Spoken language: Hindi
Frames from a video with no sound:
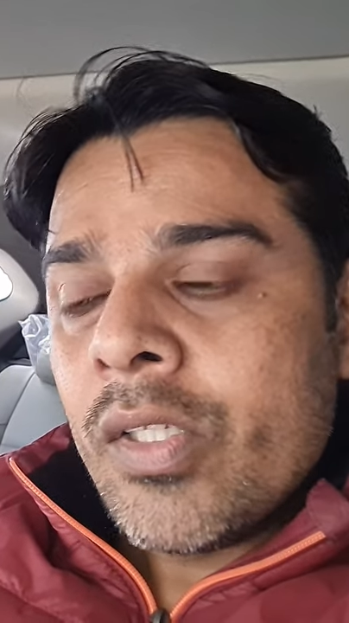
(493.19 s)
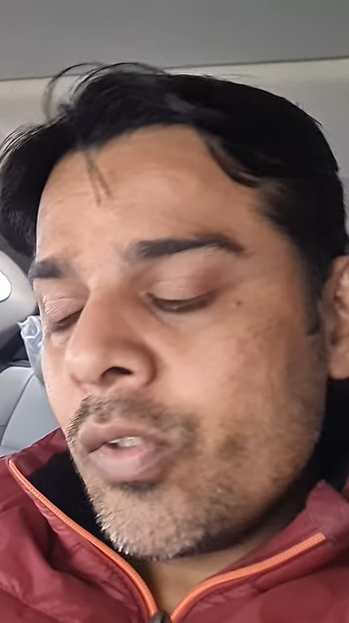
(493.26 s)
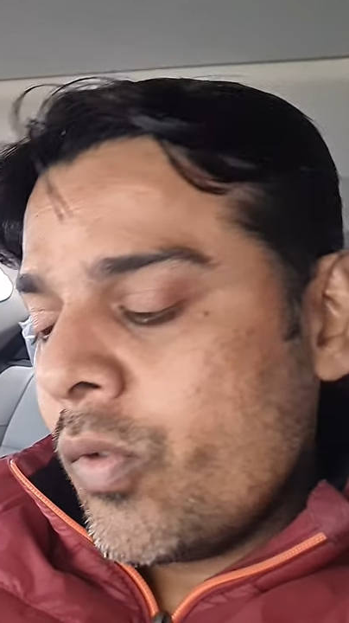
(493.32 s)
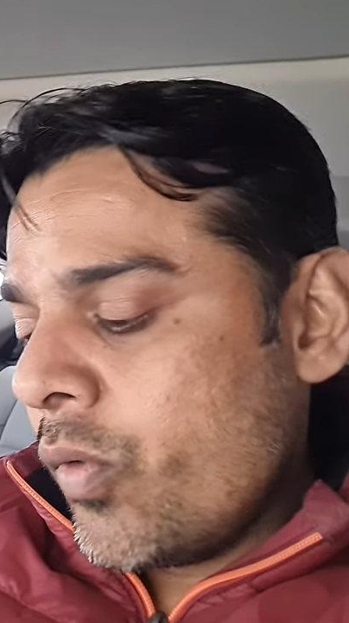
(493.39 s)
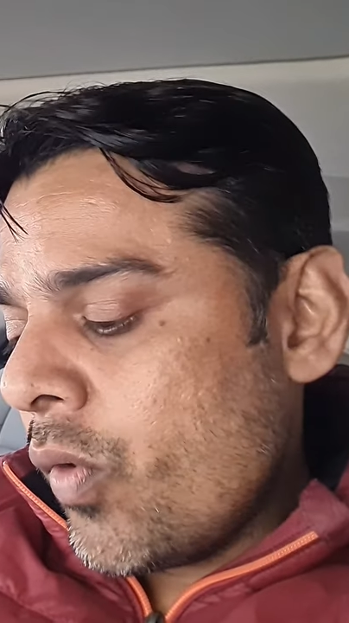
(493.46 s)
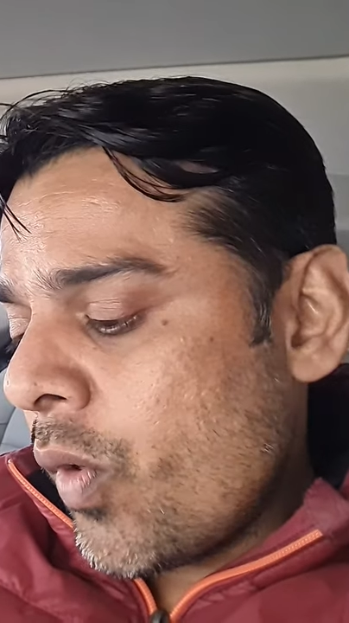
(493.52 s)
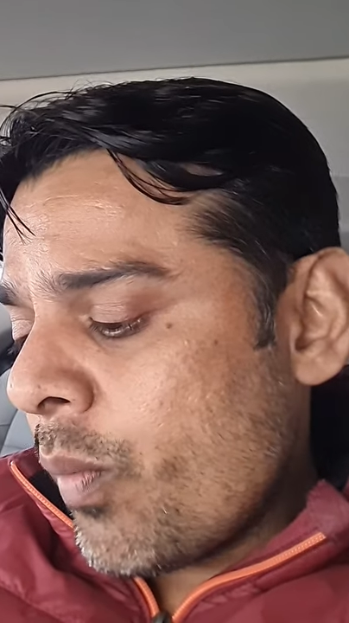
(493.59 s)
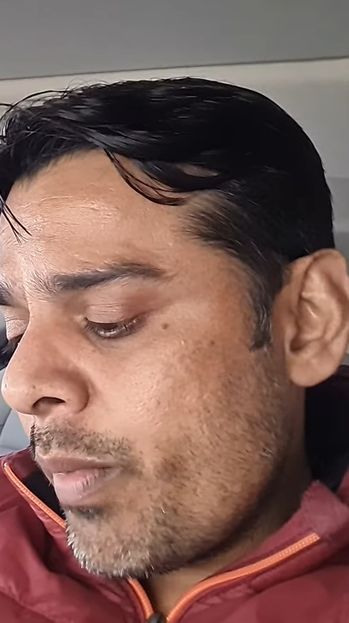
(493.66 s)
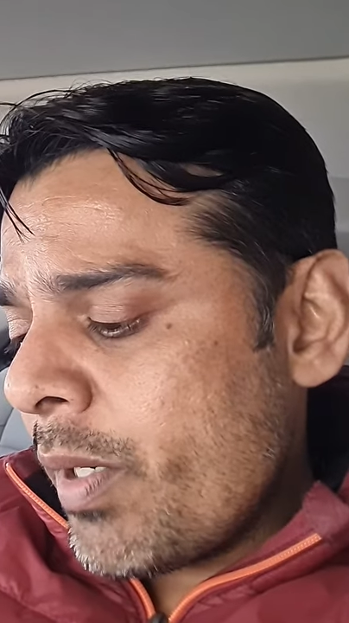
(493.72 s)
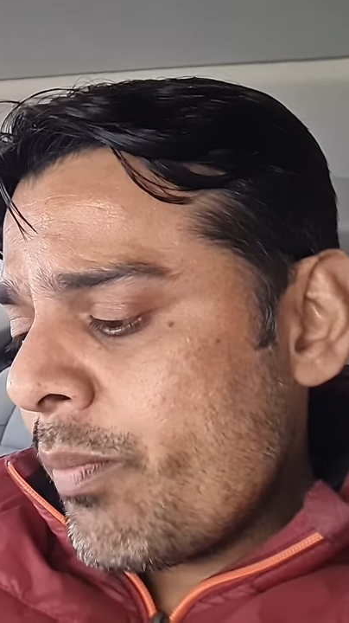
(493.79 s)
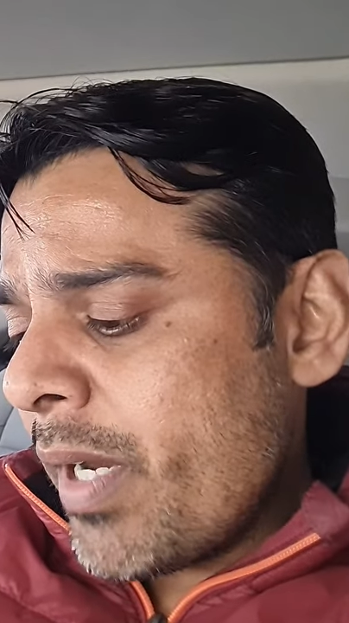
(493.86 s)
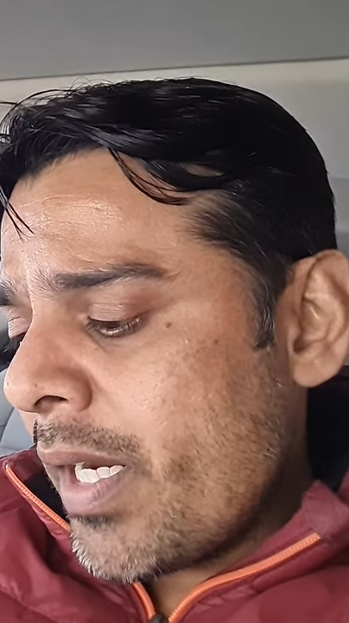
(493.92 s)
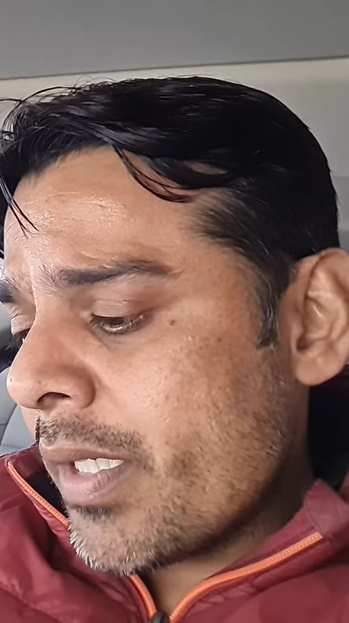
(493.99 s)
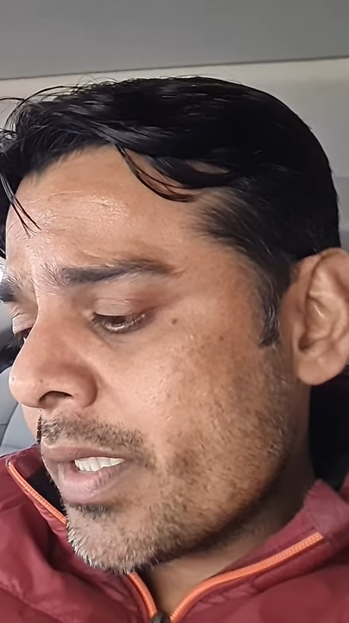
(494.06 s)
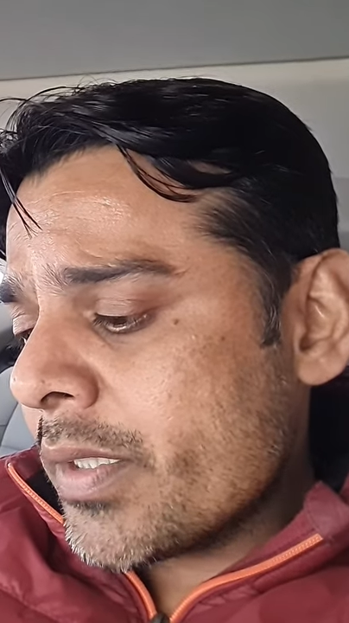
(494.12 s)
तो नॉर्मल
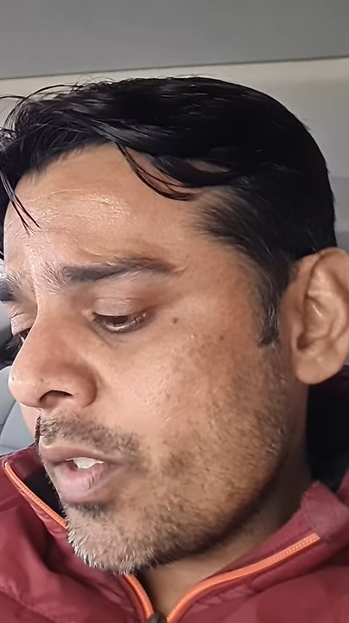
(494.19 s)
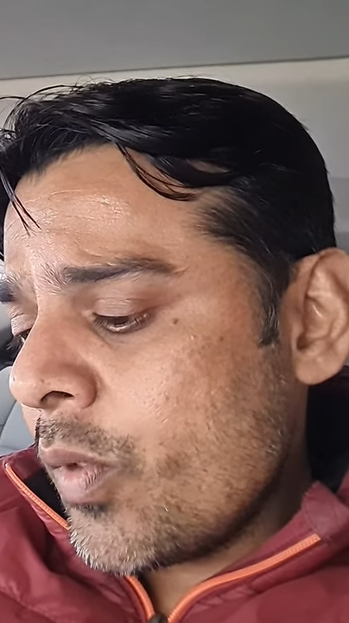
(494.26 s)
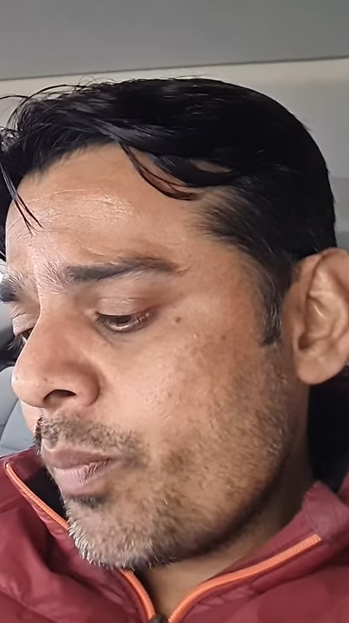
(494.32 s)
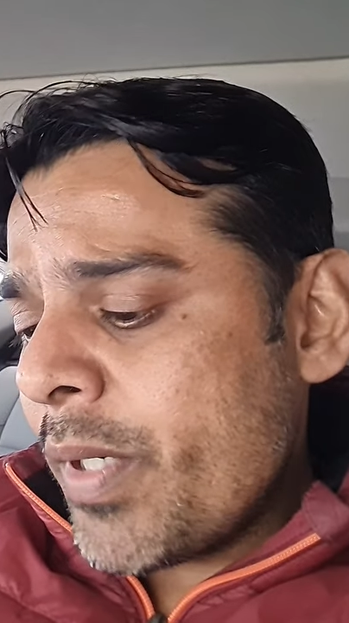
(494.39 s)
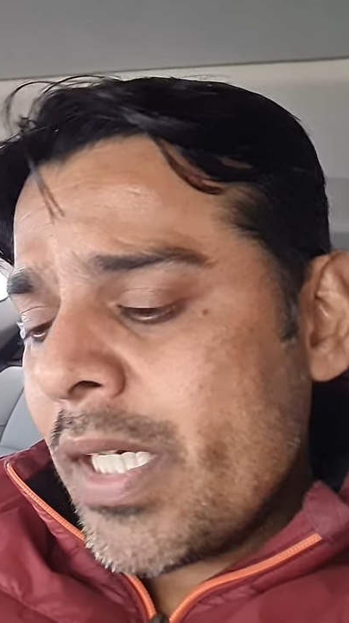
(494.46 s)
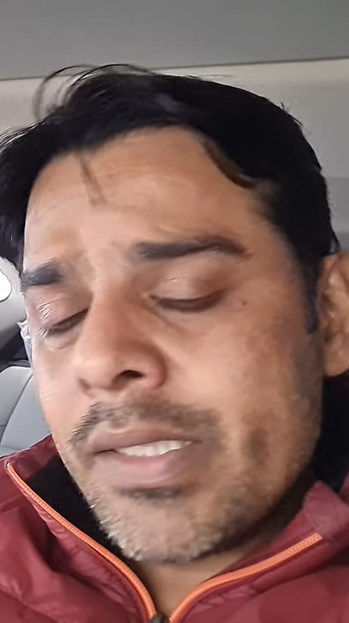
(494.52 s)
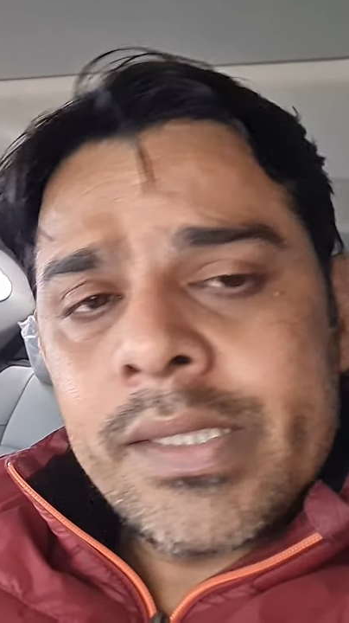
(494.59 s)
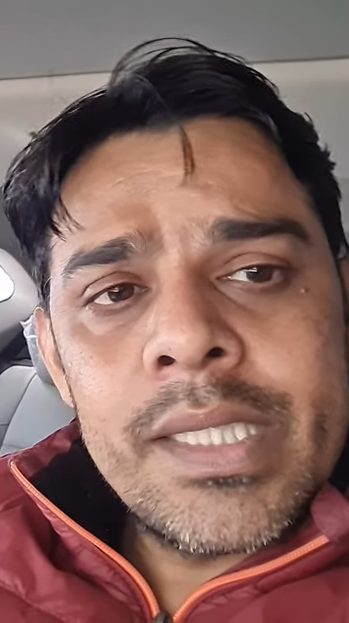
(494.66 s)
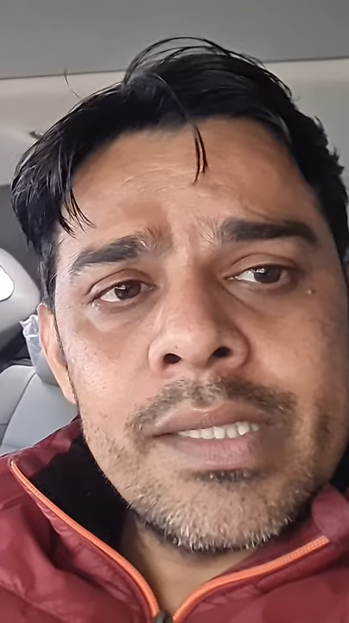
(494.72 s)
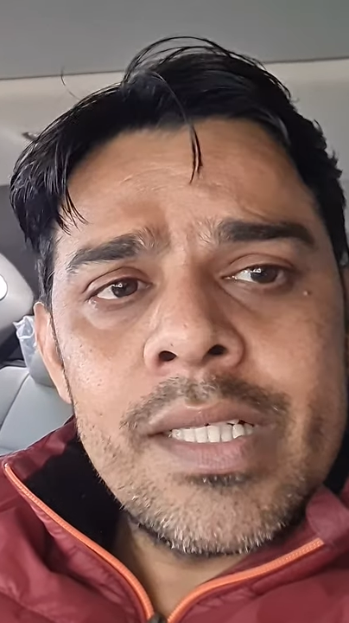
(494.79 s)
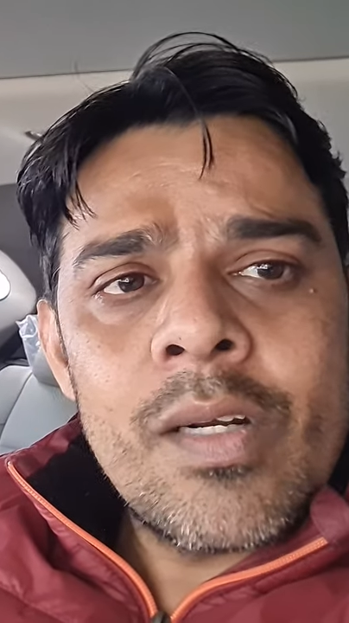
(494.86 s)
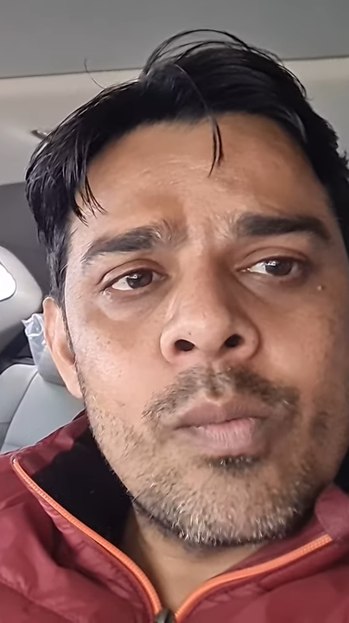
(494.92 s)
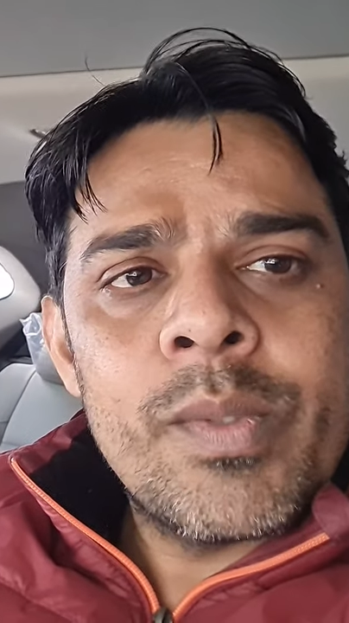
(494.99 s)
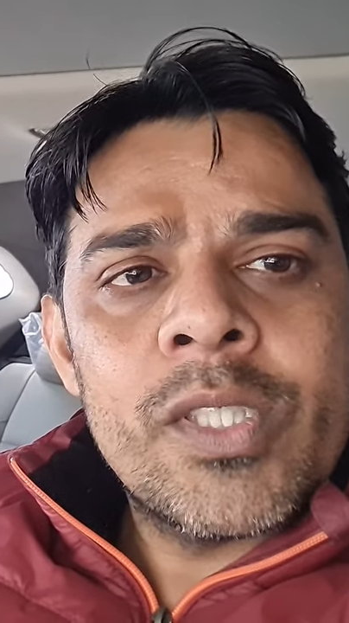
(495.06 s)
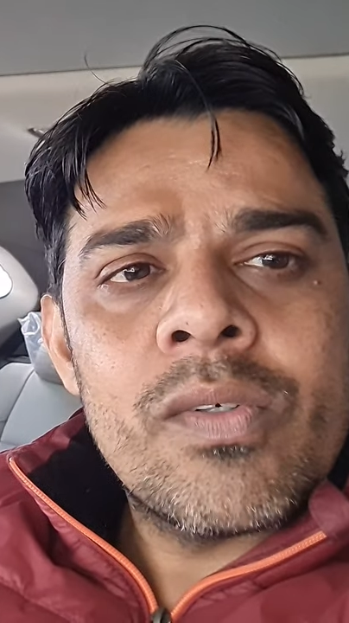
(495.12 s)
मान के चलो पाँच छः
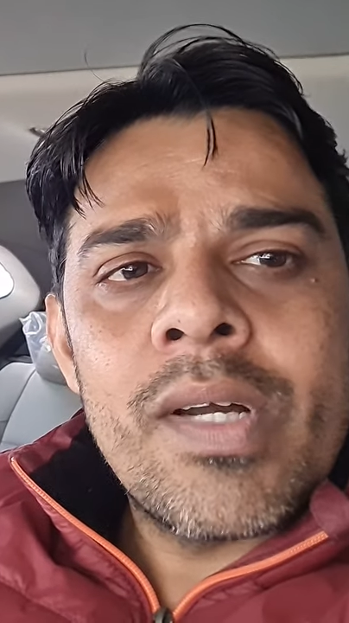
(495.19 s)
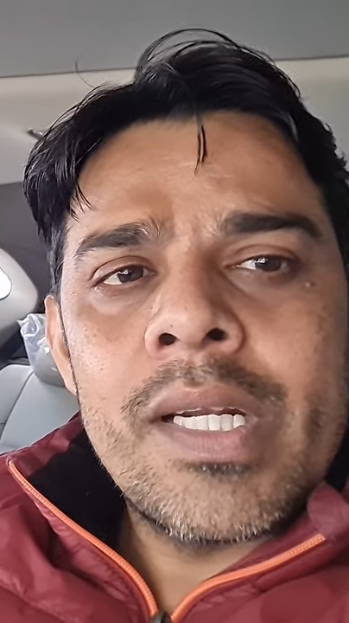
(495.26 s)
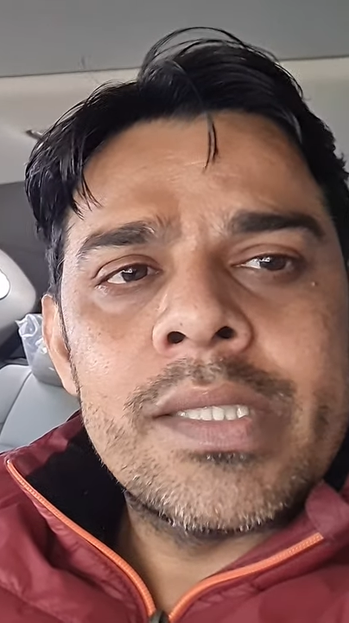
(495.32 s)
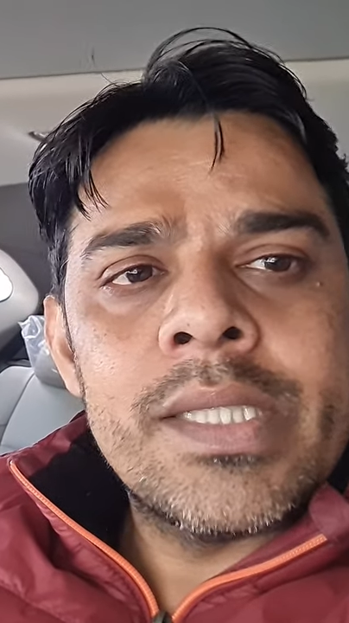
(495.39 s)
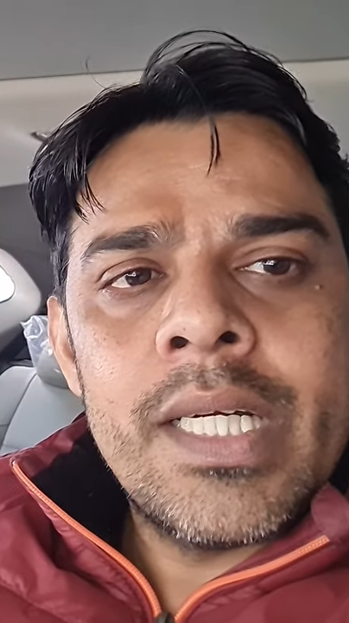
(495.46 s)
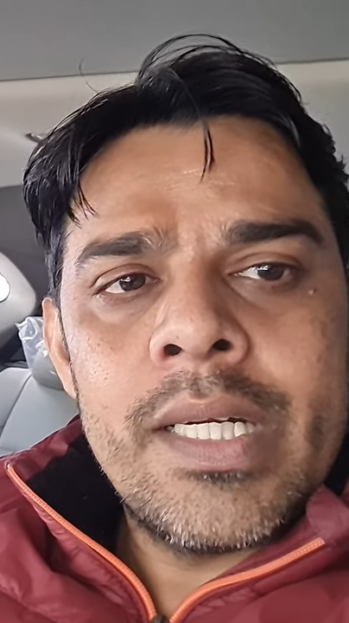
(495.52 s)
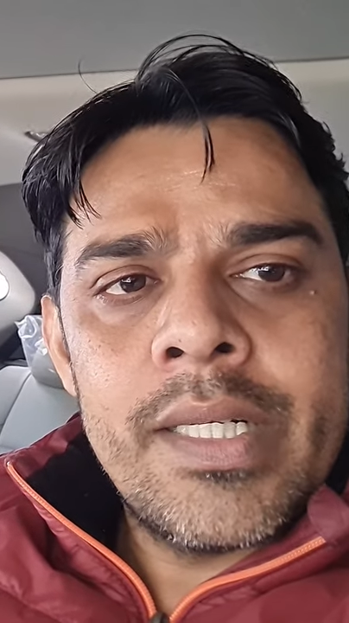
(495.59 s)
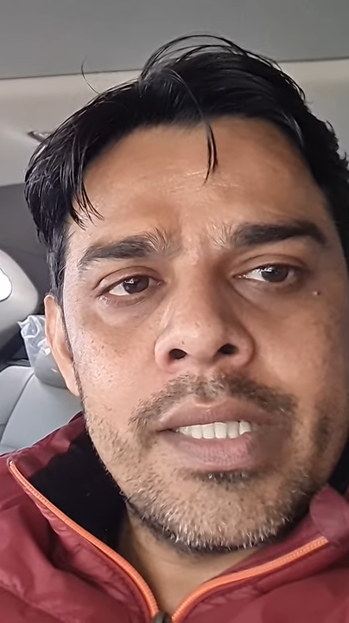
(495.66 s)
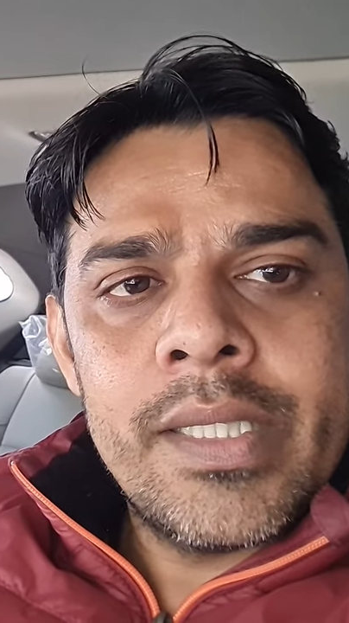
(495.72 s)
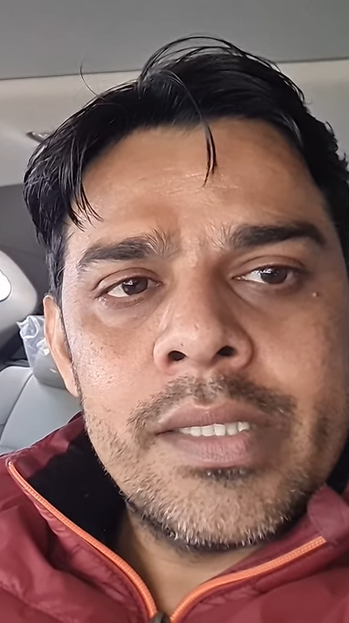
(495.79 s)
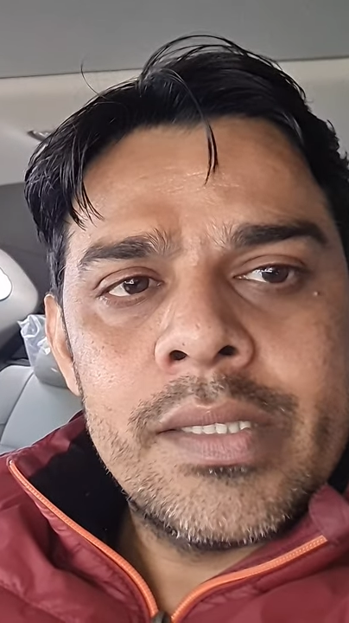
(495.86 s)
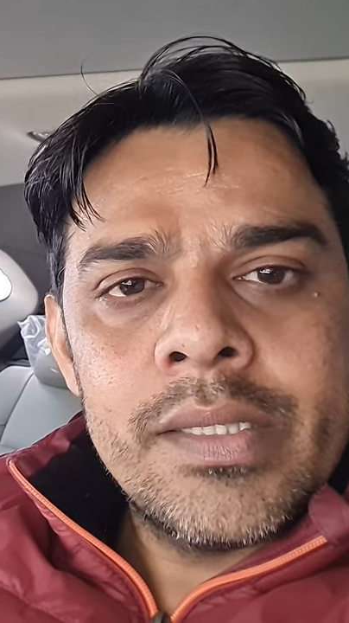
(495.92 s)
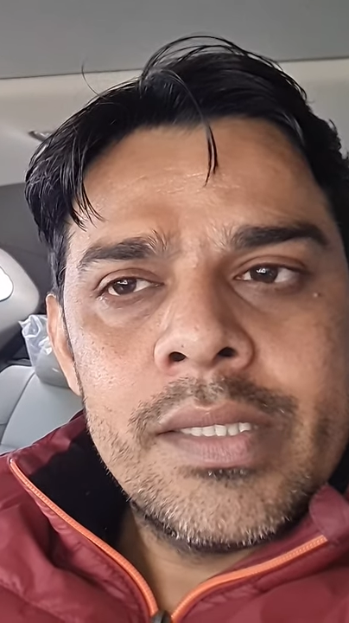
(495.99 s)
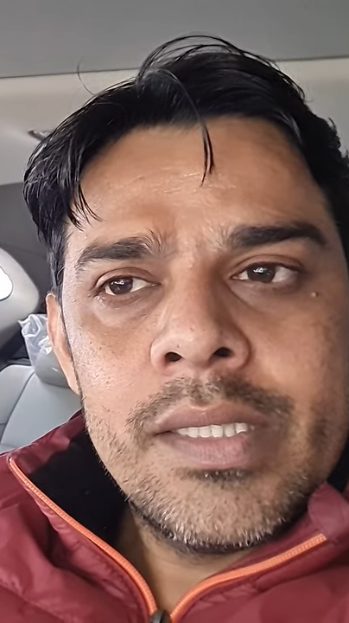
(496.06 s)
हज़ार रुपये तो खर्चा आना है